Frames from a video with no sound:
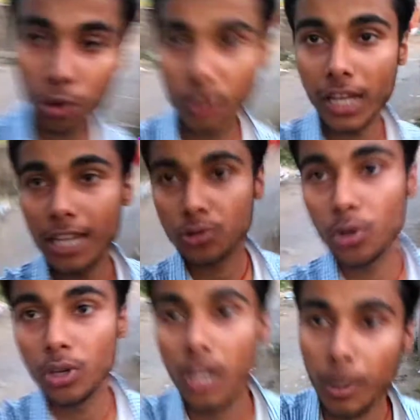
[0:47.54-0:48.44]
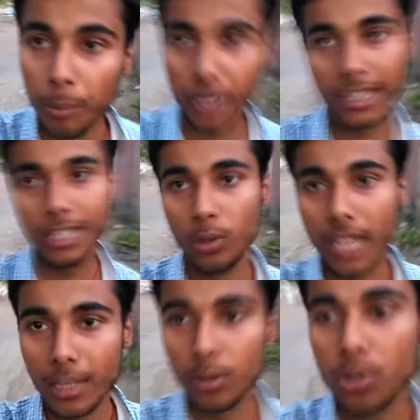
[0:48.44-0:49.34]
जो होता है सो भर्ती
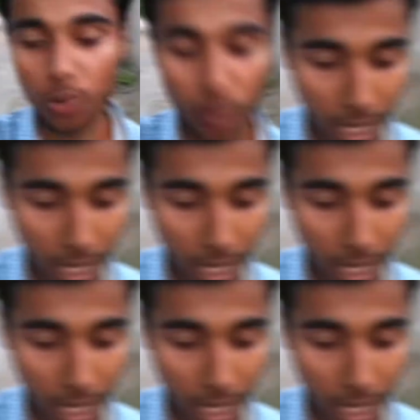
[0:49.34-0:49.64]
होता है दोस्तों